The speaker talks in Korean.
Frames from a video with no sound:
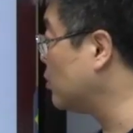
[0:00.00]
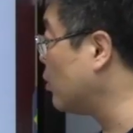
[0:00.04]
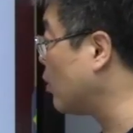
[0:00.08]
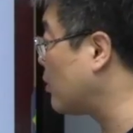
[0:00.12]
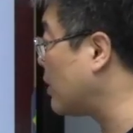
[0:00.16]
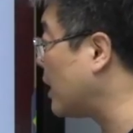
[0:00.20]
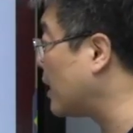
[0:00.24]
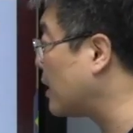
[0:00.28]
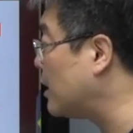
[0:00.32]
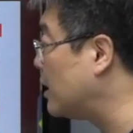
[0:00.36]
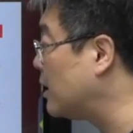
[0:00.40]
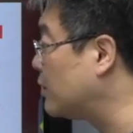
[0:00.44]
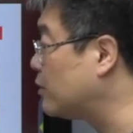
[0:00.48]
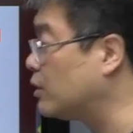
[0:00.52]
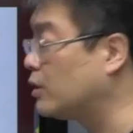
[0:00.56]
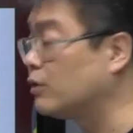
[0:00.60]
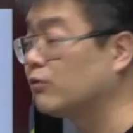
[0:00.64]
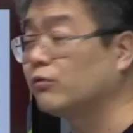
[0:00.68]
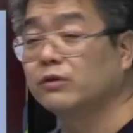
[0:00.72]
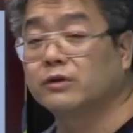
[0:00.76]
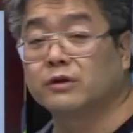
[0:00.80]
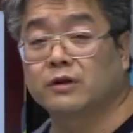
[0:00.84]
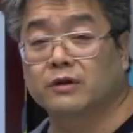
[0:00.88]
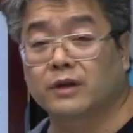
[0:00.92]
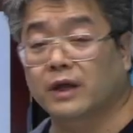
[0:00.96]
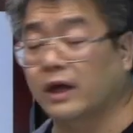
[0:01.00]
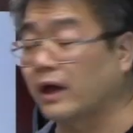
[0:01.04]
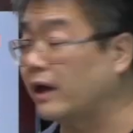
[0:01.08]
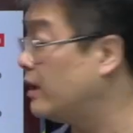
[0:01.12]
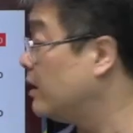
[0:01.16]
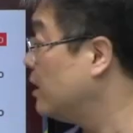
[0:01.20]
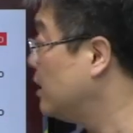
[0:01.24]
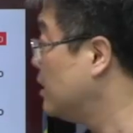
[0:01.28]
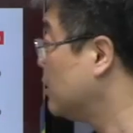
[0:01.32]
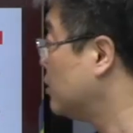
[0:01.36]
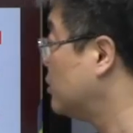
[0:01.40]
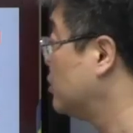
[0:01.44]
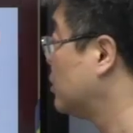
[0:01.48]
녹화를 해드리고 있는데,
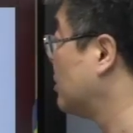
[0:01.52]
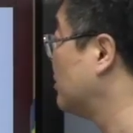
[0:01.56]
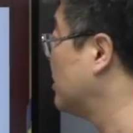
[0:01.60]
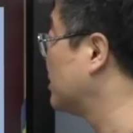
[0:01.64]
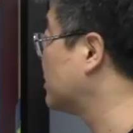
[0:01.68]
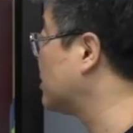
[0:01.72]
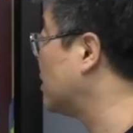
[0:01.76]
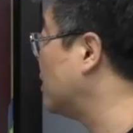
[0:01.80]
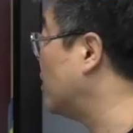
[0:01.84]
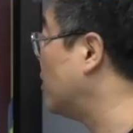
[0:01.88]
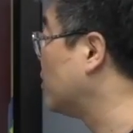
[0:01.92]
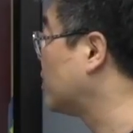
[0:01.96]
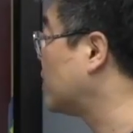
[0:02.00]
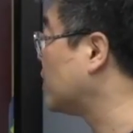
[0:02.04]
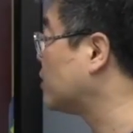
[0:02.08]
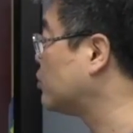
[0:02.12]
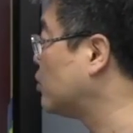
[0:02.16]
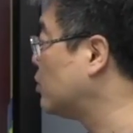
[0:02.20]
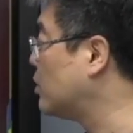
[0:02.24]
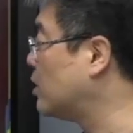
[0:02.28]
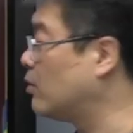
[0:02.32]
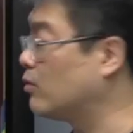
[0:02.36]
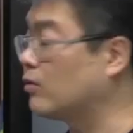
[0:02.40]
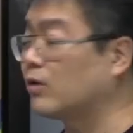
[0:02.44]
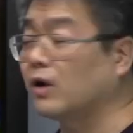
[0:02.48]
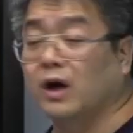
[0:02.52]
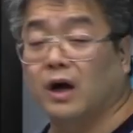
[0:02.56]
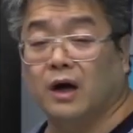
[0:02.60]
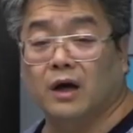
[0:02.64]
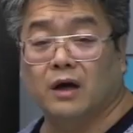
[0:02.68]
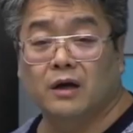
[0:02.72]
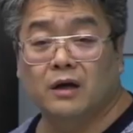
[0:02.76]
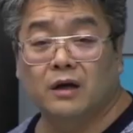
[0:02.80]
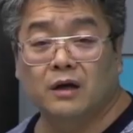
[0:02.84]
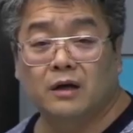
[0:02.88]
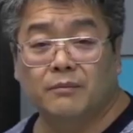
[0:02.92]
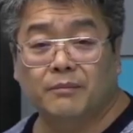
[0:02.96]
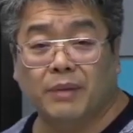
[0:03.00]
그러면서 여기까지 올라온 거야.
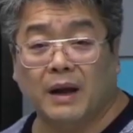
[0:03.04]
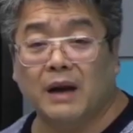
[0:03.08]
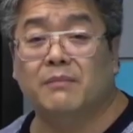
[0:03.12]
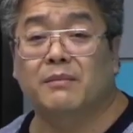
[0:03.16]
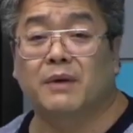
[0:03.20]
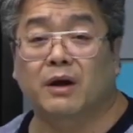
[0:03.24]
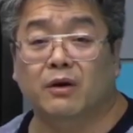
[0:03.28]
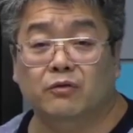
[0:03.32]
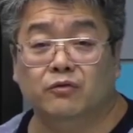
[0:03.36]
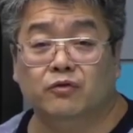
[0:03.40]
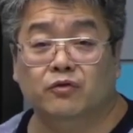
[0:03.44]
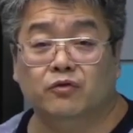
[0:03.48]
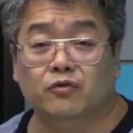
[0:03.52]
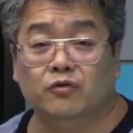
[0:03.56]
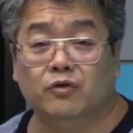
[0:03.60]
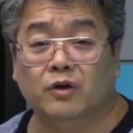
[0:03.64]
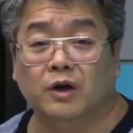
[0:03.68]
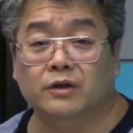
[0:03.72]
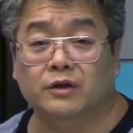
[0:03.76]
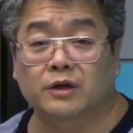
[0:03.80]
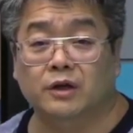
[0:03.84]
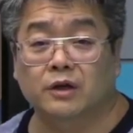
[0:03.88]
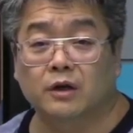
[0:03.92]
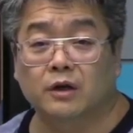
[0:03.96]
팔만 원 수준까지.